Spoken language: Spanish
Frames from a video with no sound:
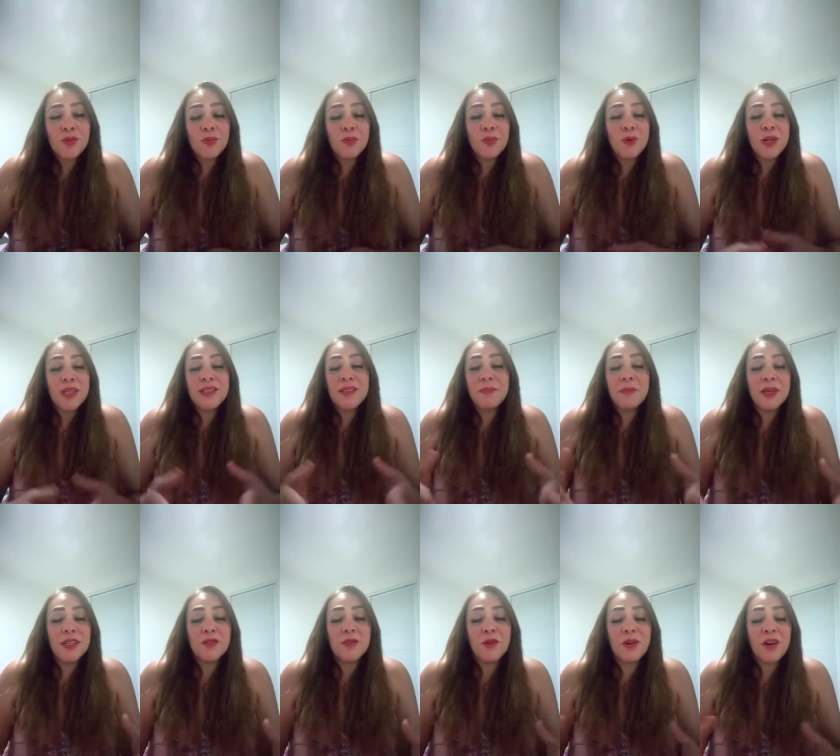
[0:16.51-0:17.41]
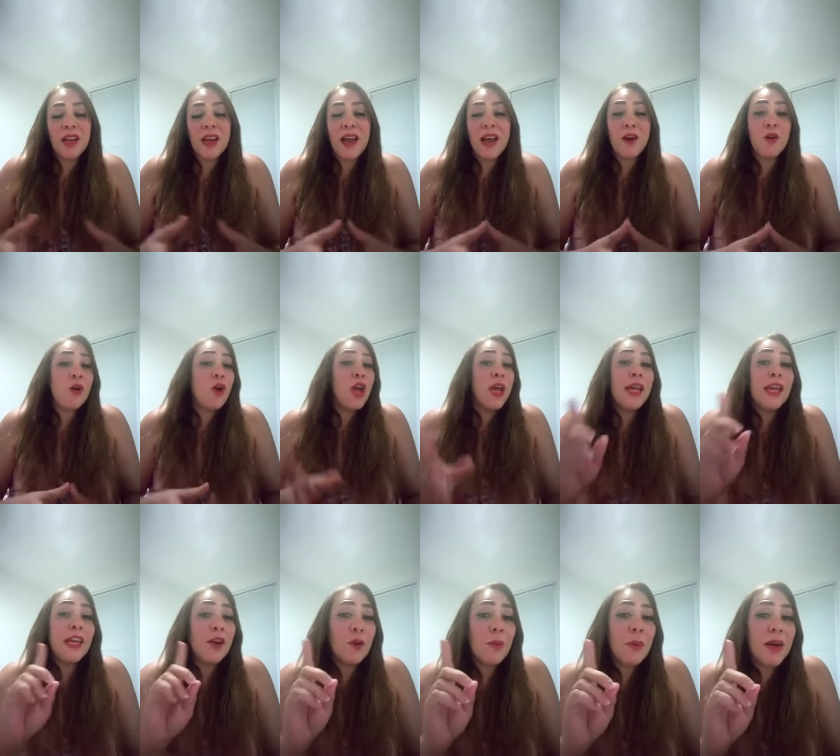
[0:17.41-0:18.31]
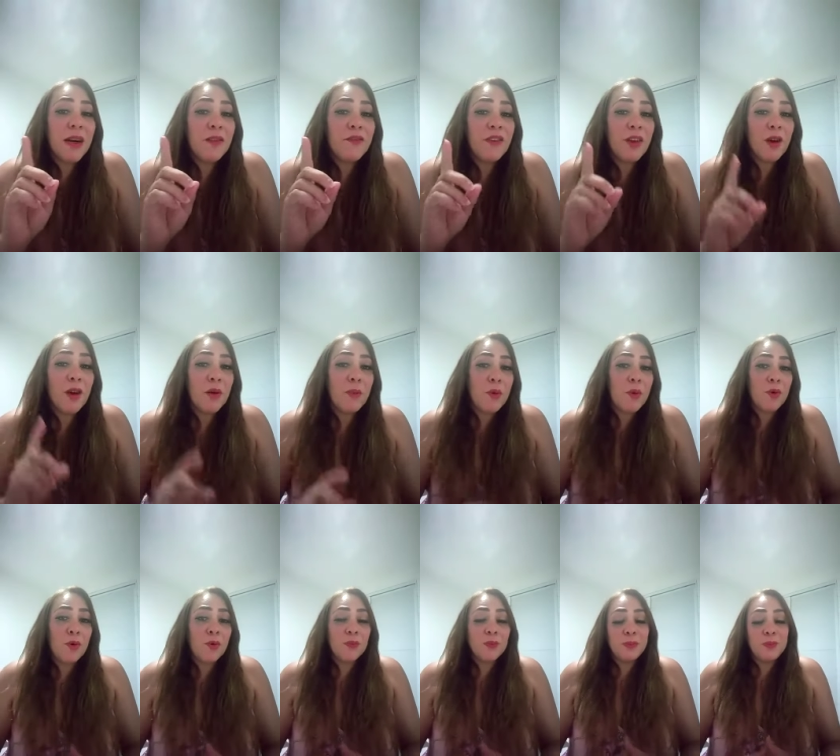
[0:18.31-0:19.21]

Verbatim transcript: por ese inmenso regalo y no me refiero al bono,